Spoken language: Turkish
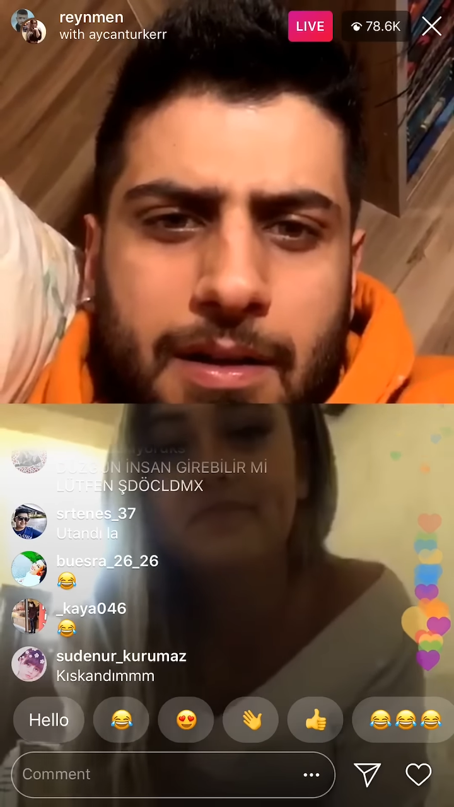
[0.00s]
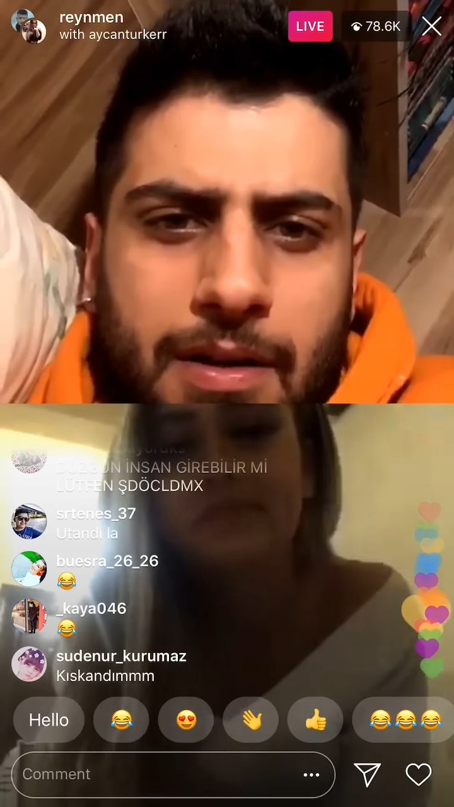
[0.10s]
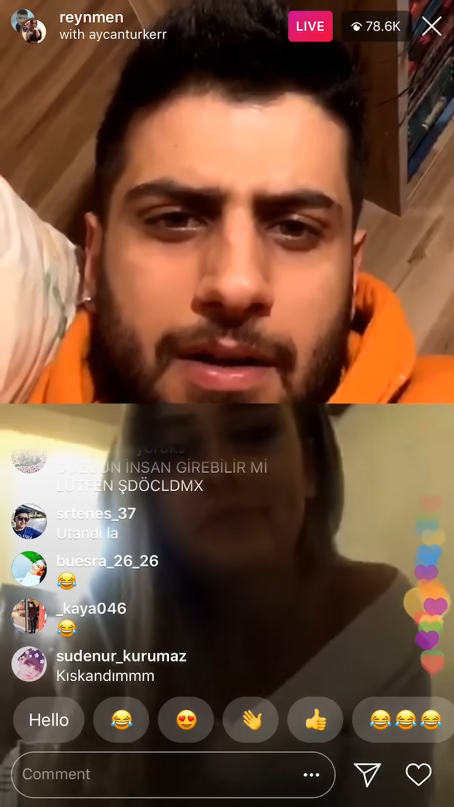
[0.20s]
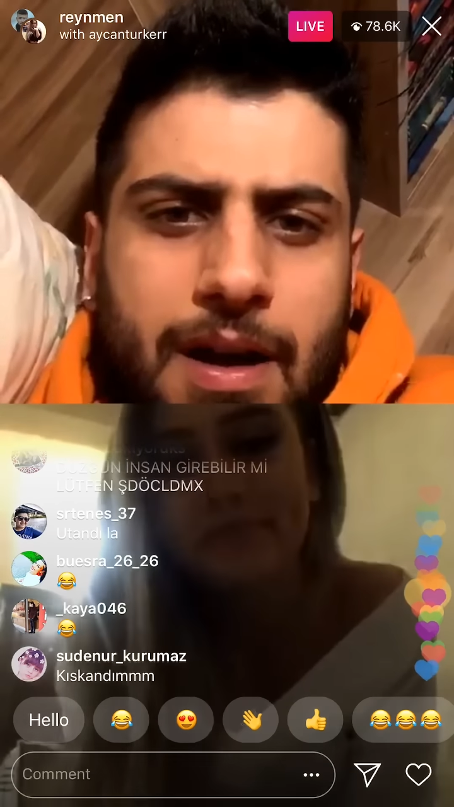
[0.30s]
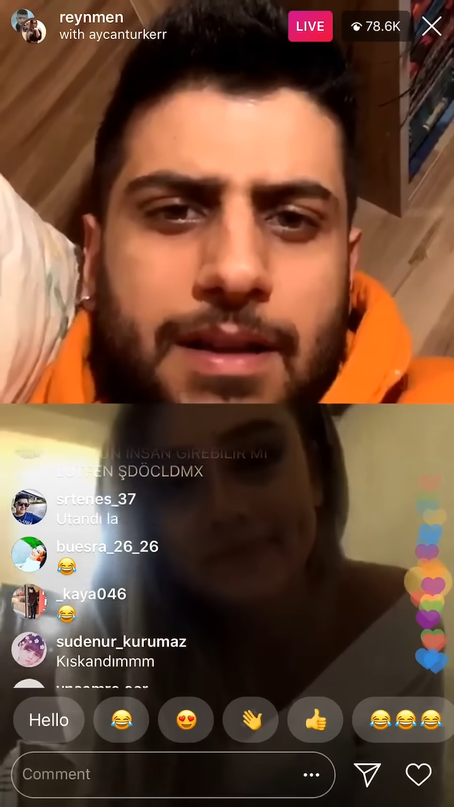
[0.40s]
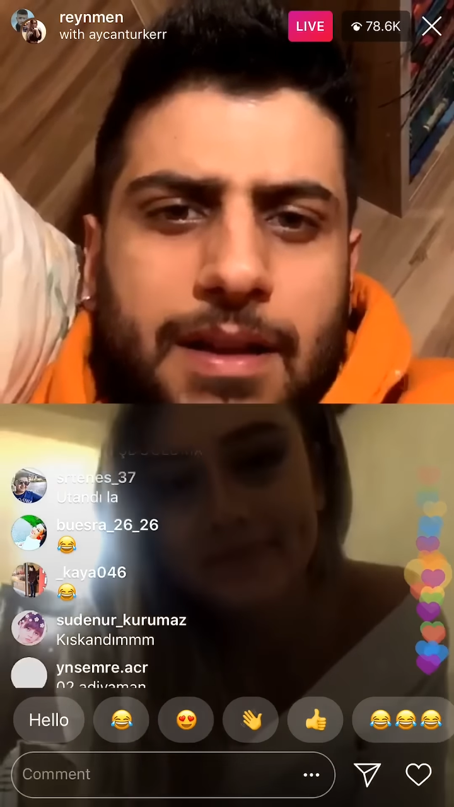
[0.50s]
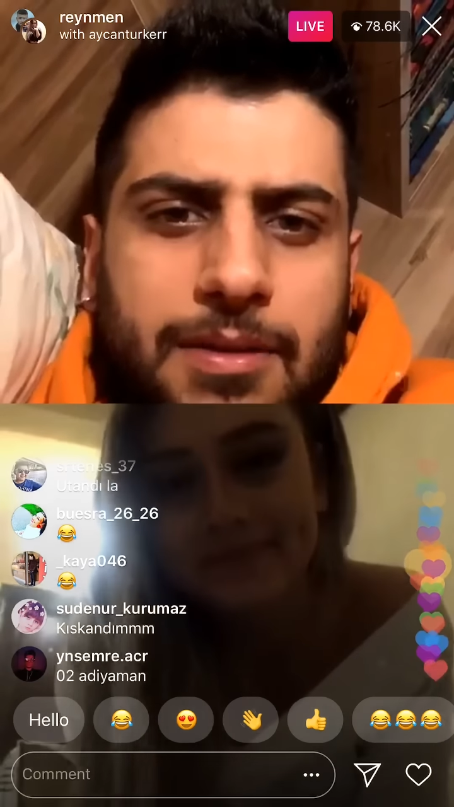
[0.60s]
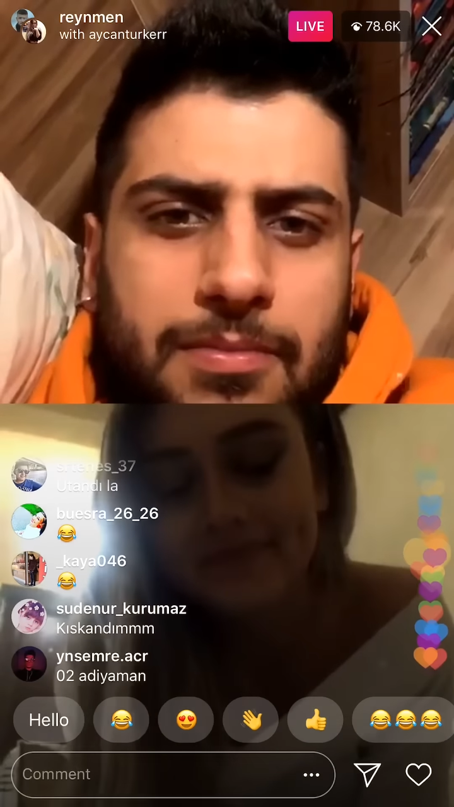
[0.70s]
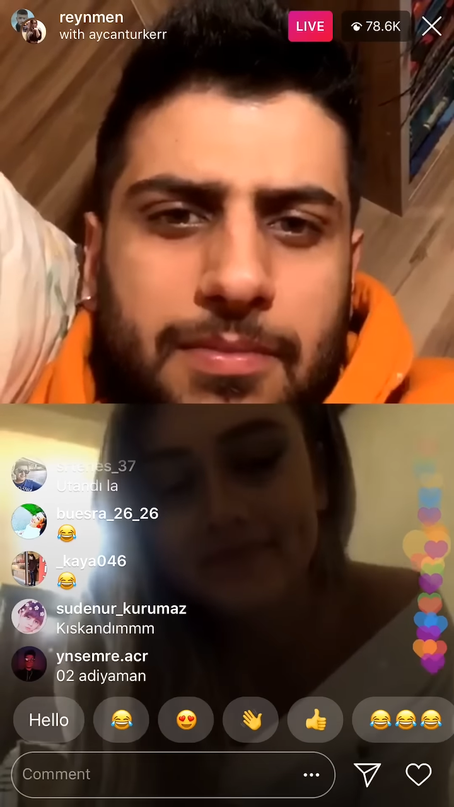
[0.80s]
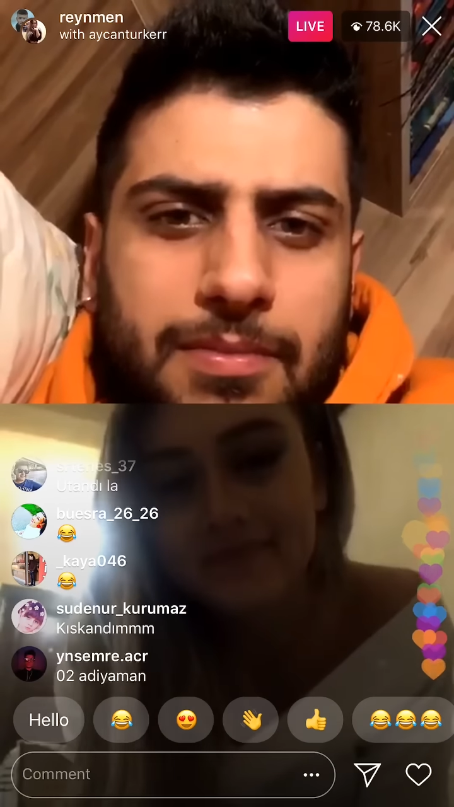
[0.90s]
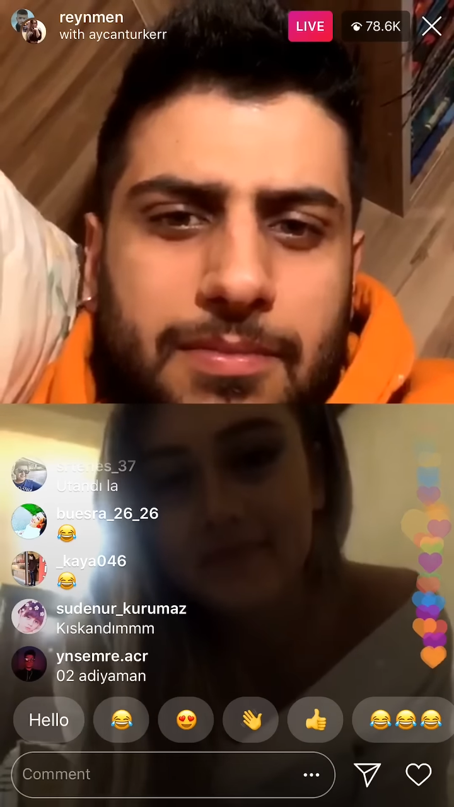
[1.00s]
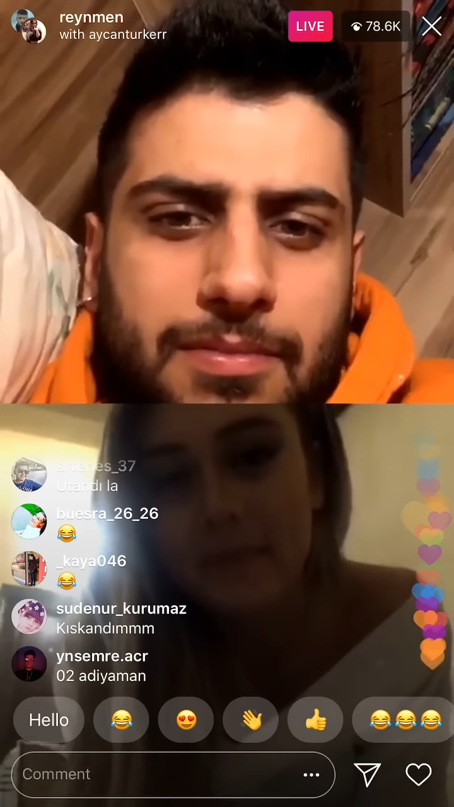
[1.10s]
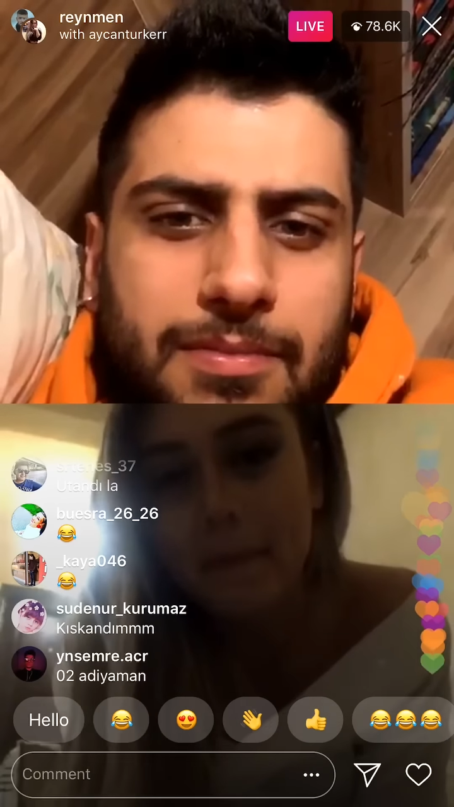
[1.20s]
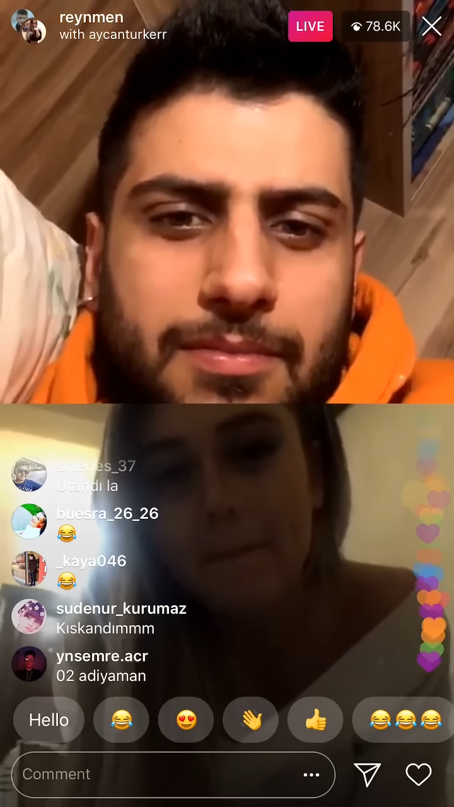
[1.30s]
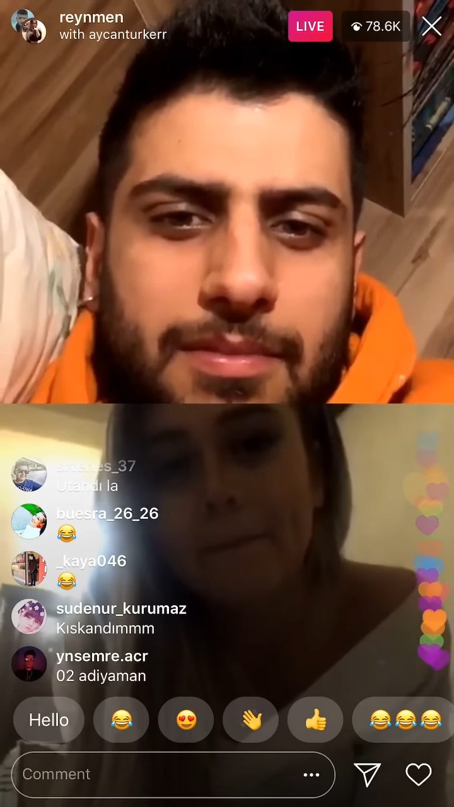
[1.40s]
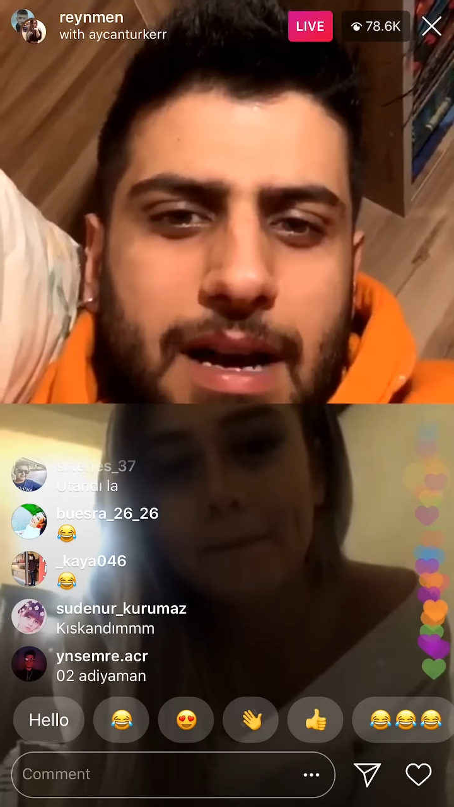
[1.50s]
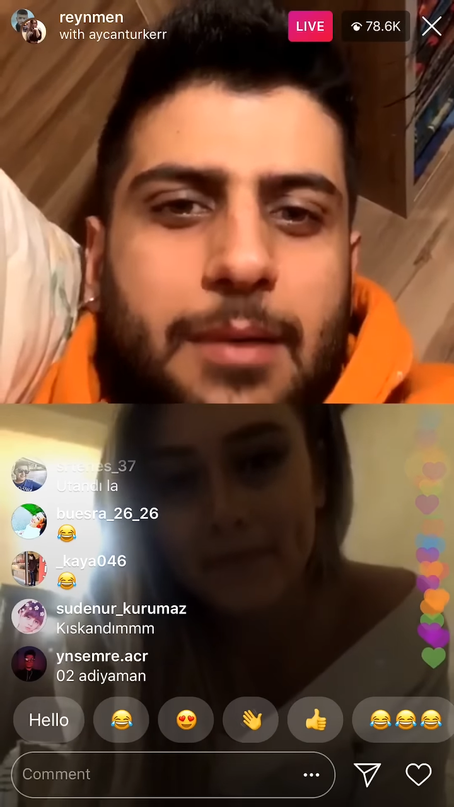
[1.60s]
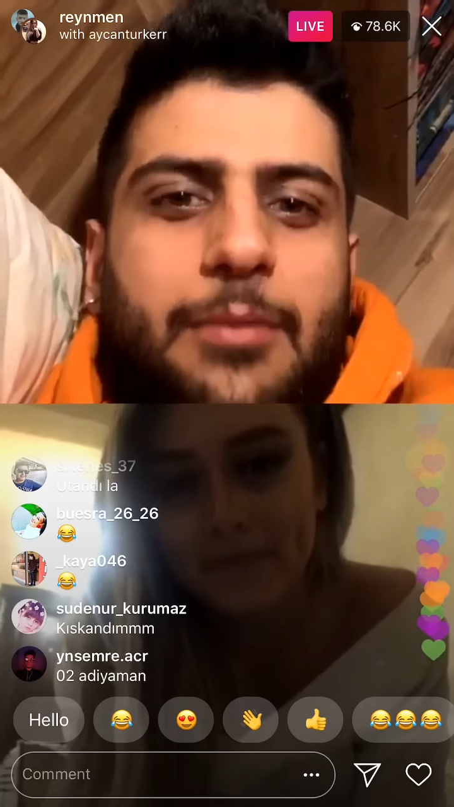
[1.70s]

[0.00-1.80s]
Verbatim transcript: Anladım. Ama